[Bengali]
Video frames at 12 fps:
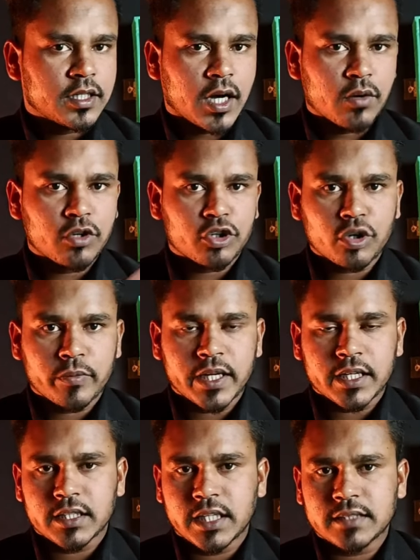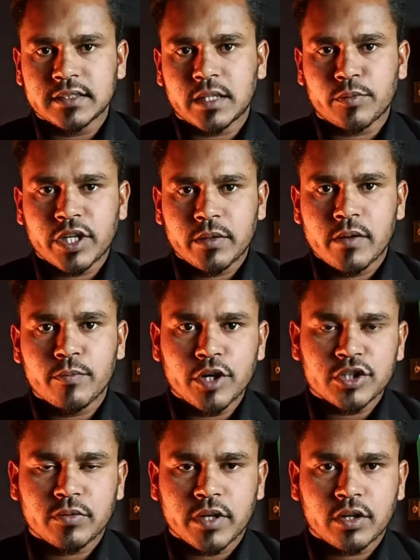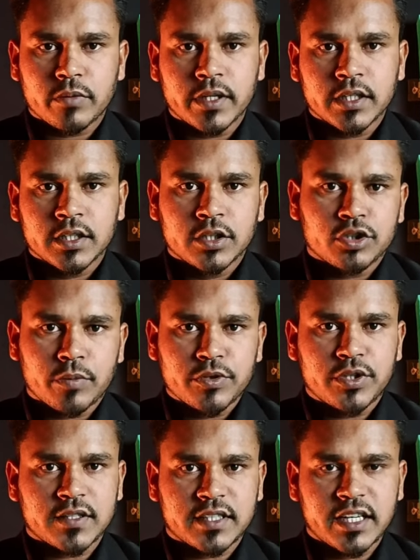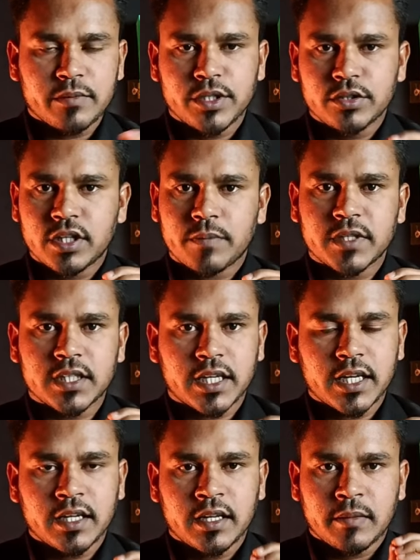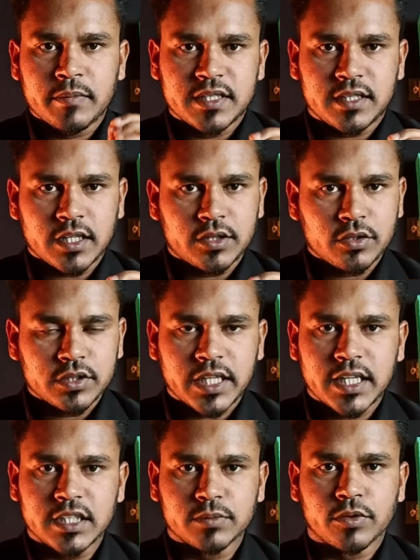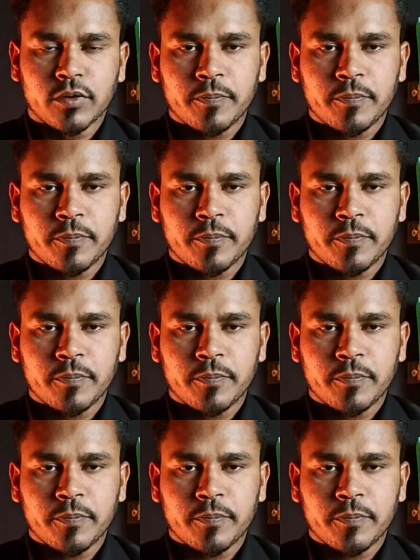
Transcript: ডাউনলোড করবেন ঠিক আছে তারপর কীভাবে বয়স ওভার করবেন সব কিছু আজকের এই ভিডিওতে আপনাদেরকে বিস্তারিত দেখিয়ে দিব